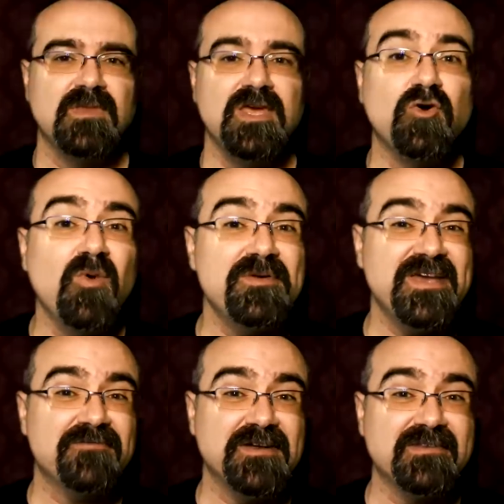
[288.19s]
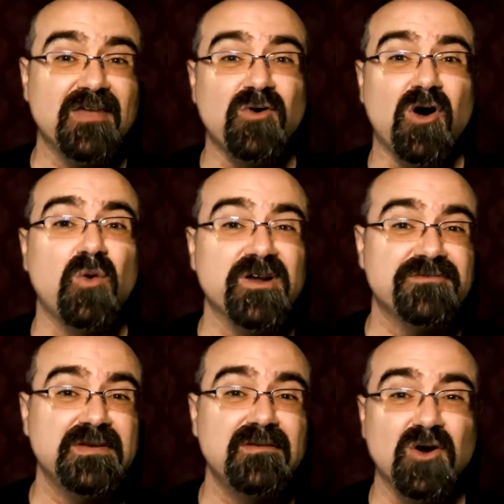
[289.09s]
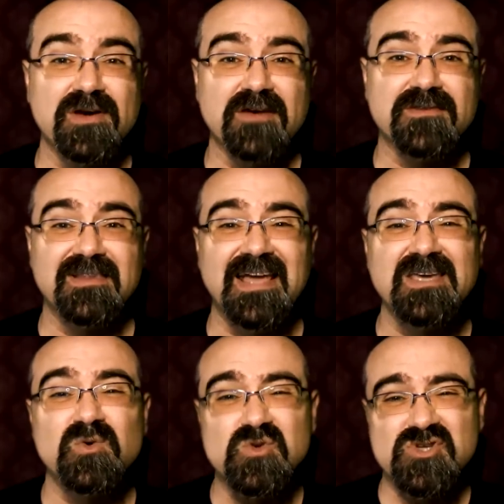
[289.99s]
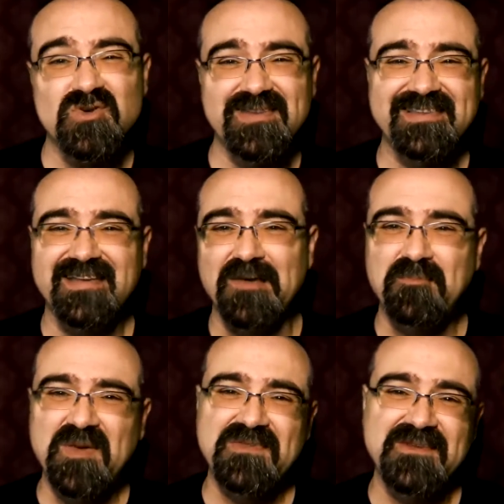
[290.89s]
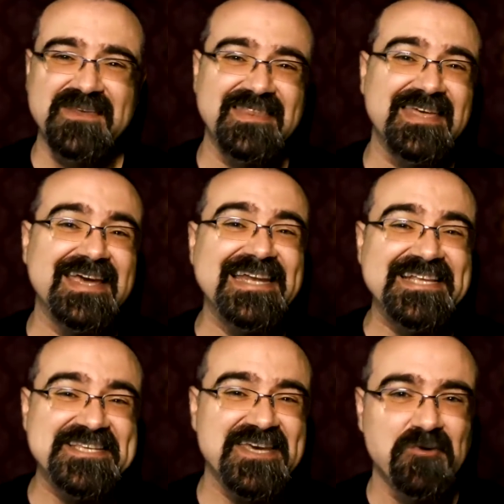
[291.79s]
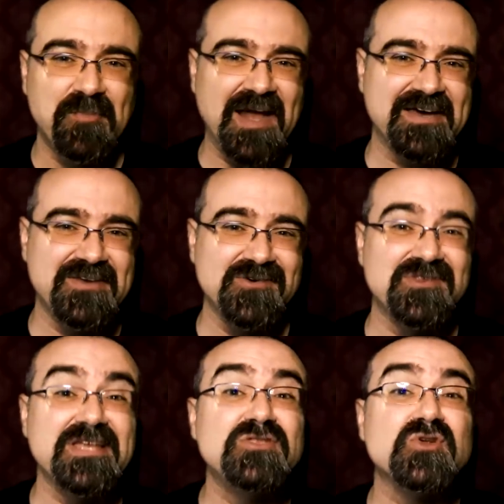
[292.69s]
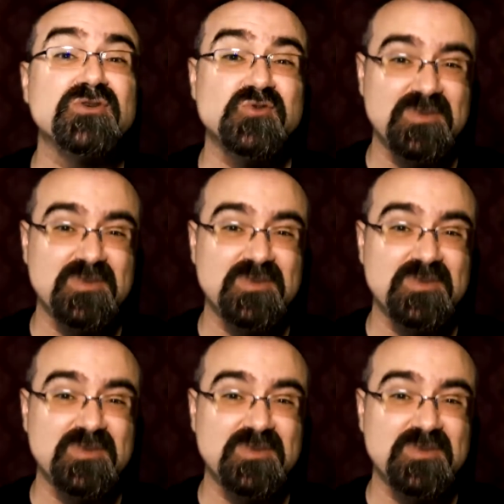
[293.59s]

y cómo habría afectado a Howard Phillips Lovecraft la inclusión de esta especie de cliché o plagio dentro de su